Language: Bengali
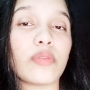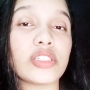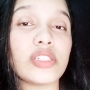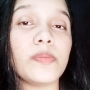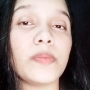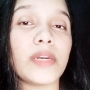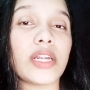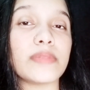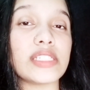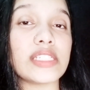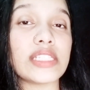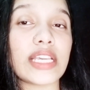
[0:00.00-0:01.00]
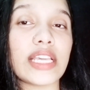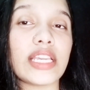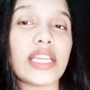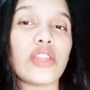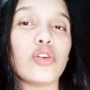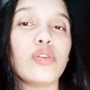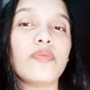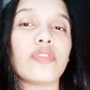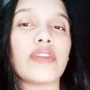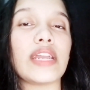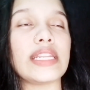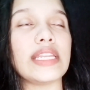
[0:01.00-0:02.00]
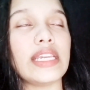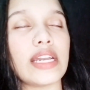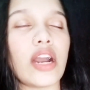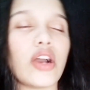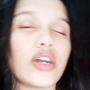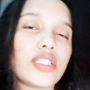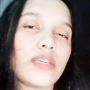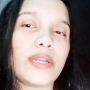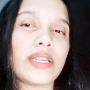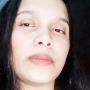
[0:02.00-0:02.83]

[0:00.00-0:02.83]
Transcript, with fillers: ফার্মেসি থেকে কিনেও প্রোবায়োটিক খাওয়াতে পারেন